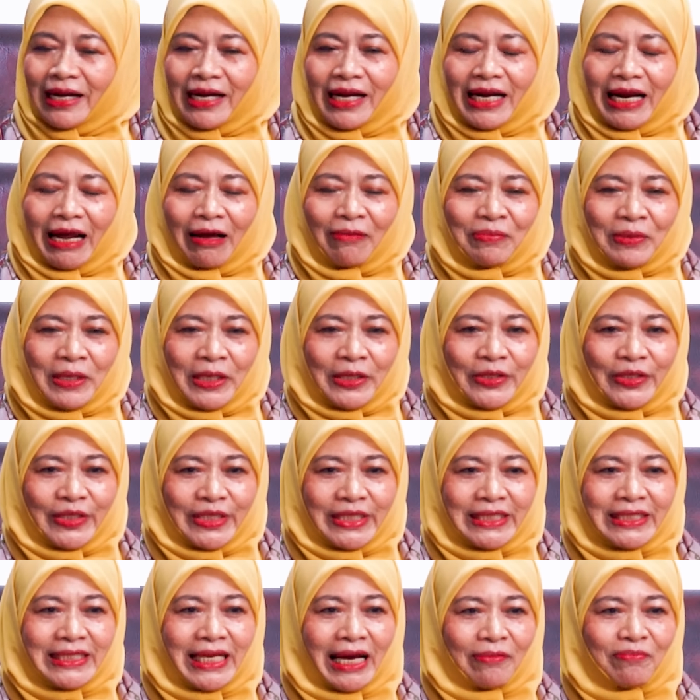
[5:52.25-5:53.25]
Karena Nabi itu
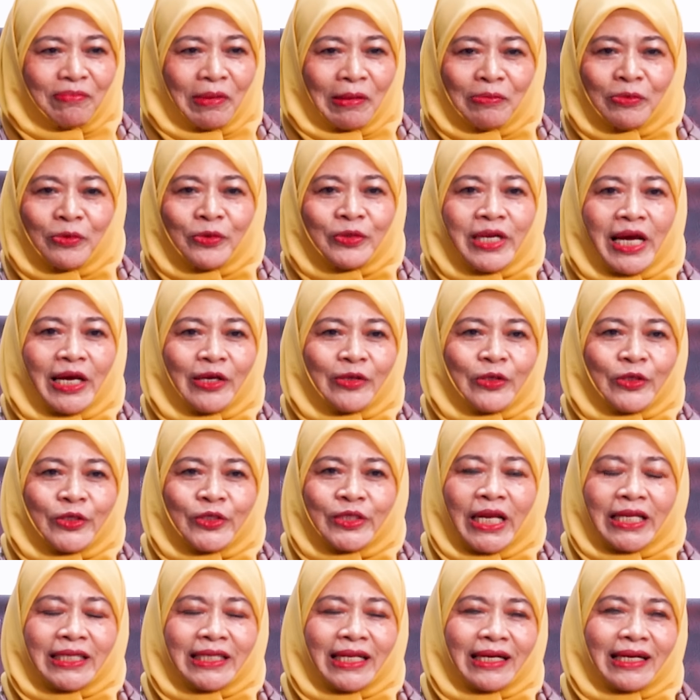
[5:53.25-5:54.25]
sejak pemuda itu
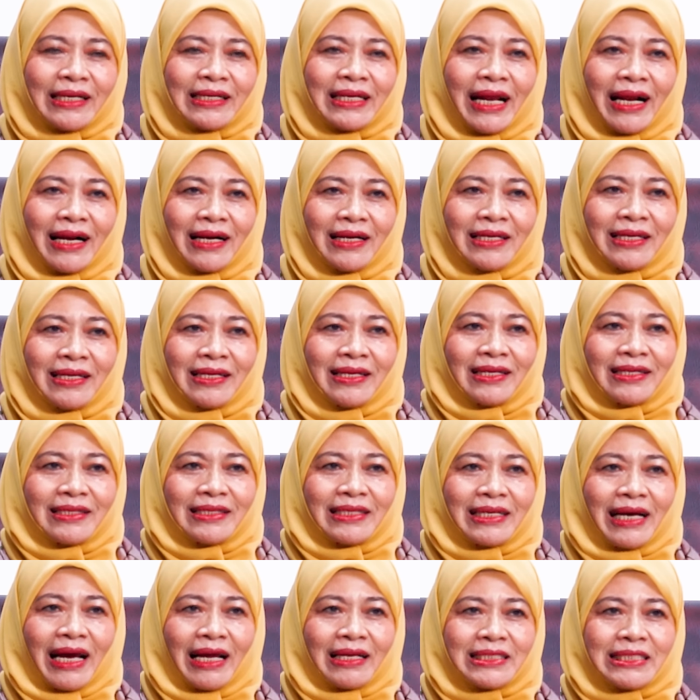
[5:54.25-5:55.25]
sudah terkenal
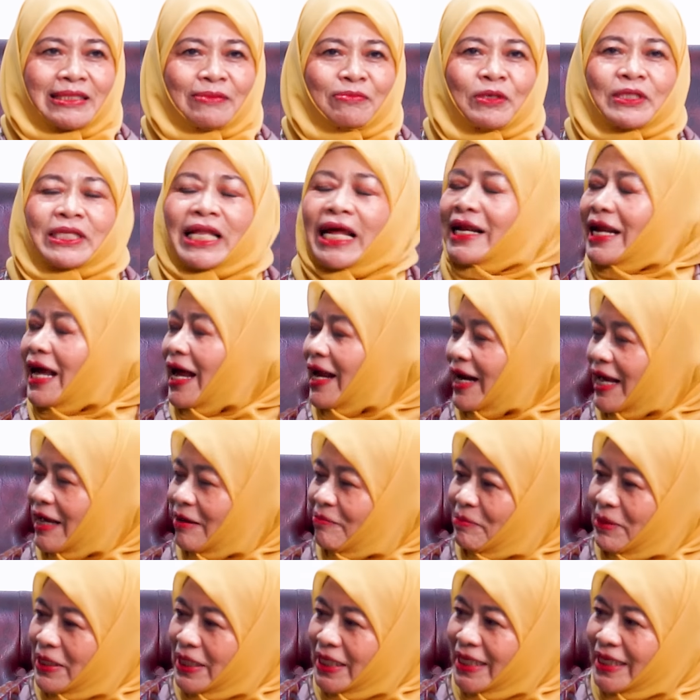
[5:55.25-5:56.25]
dengan sebutan
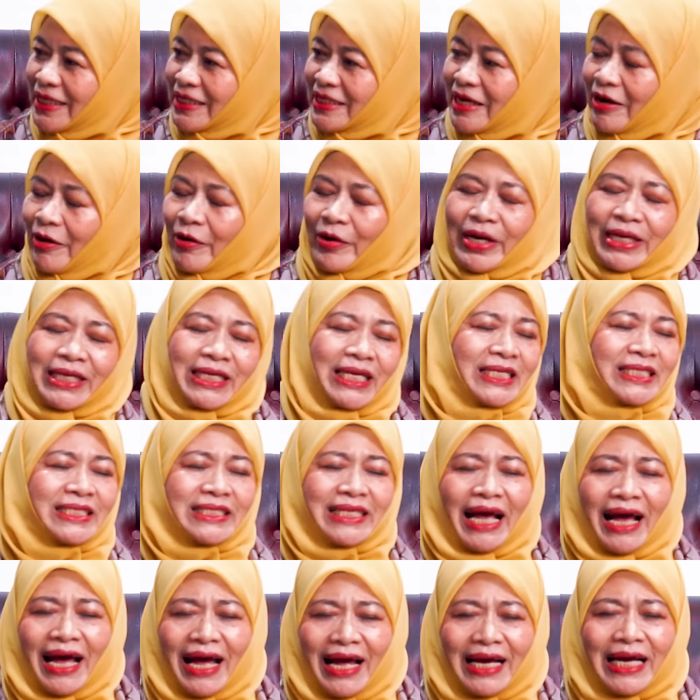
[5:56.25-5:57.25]
Al-Amin, ya orang yang
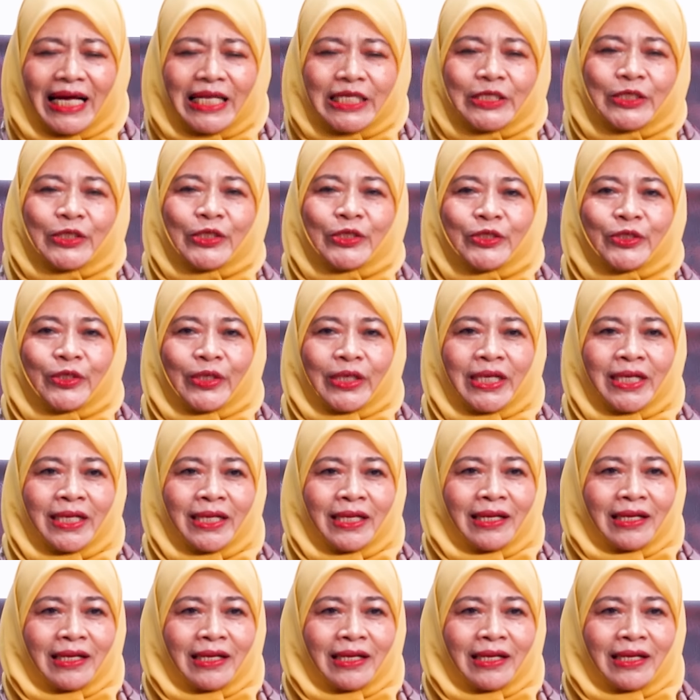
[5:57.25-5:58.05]
sangat jujur.